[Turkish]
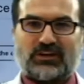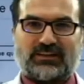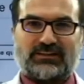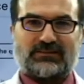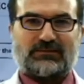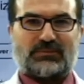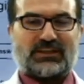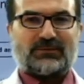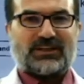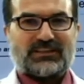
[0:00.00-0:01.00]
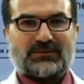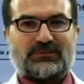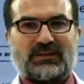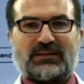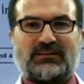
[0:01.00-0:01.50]
tünaydın. Birikim
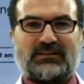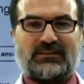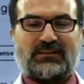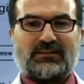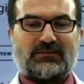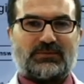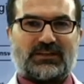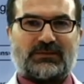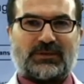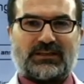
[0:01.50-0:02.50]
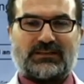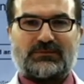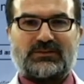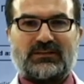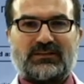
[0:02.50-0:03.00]
Eğitim yayınlarına, Birikim
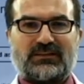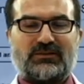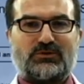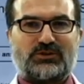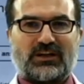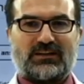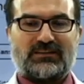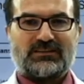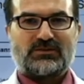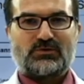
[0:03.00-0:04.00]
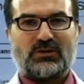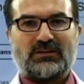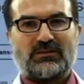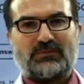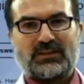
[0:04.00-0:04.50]
Eğitim canlı yayına hoş geldiniz. Şu
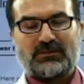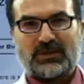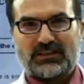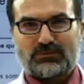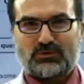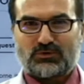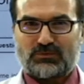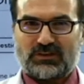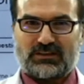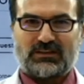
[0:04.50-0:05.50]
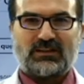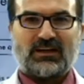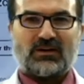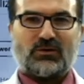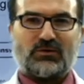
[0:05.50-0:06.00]
an Birikim Eğitim Kurumları
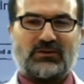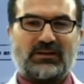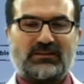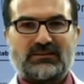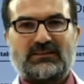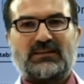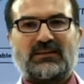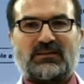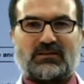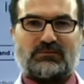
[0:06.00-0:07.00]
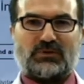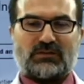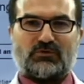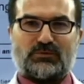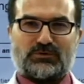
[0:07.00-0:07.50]
online
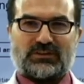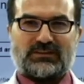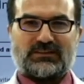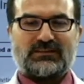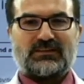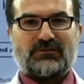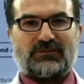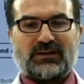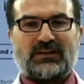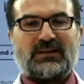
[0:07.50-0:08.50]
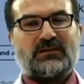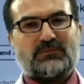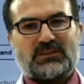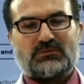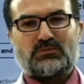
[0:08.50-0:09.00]
platformundasınız ve
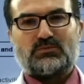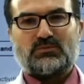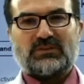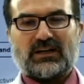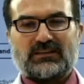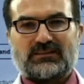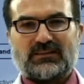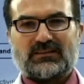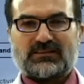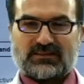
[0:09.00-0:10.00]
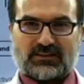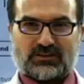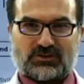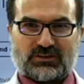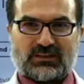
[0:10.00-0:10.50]
biz bu derste sizler
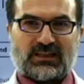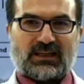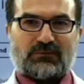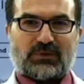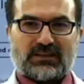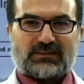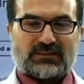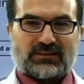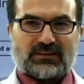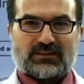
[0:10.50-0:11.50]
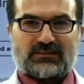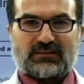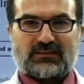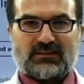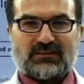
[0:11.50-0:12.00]
için Mayıs ayında
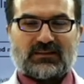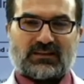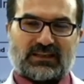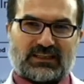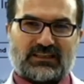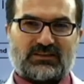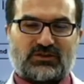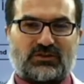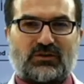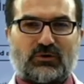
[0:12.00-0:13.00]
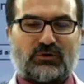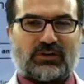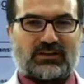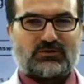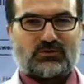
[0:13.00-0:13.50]
yayınlanan ikinci
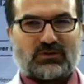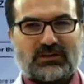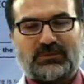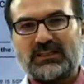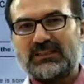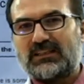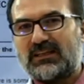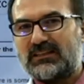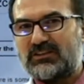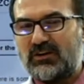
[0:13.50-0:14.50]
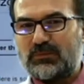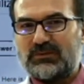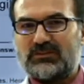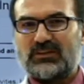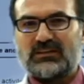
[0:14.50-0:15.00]
örnek soruları birlikte
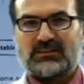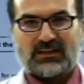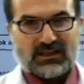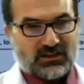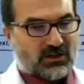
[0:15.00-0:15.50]
cevaplayacağız.